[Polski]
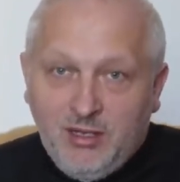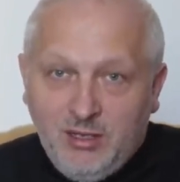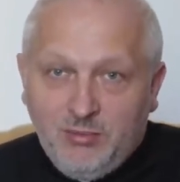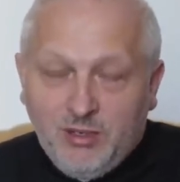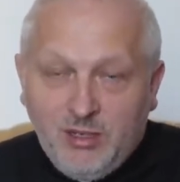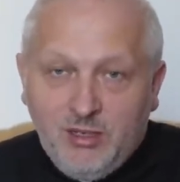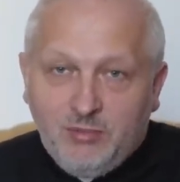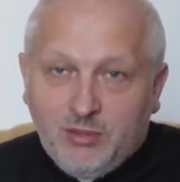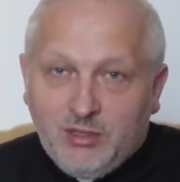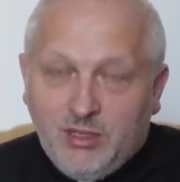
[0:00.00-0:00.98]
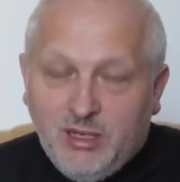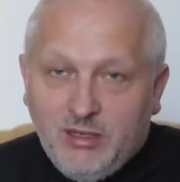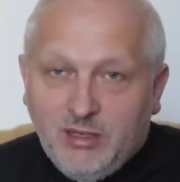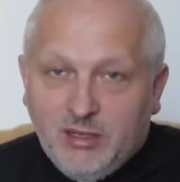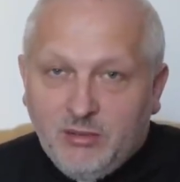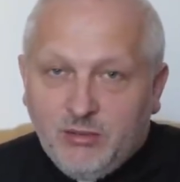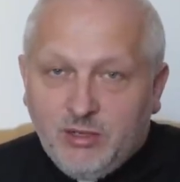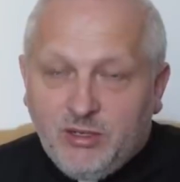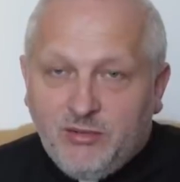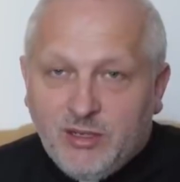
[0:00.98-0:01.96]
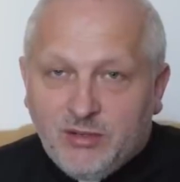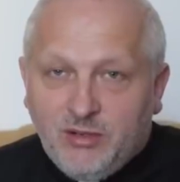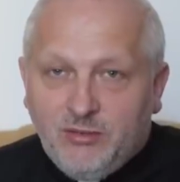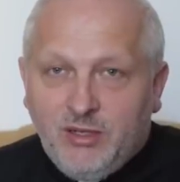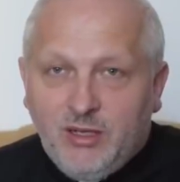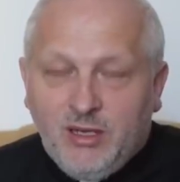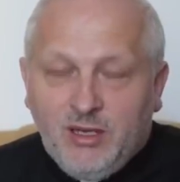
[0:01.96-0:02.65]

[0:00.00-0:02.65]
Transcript: i byli poddani jakiemuś kwasowi,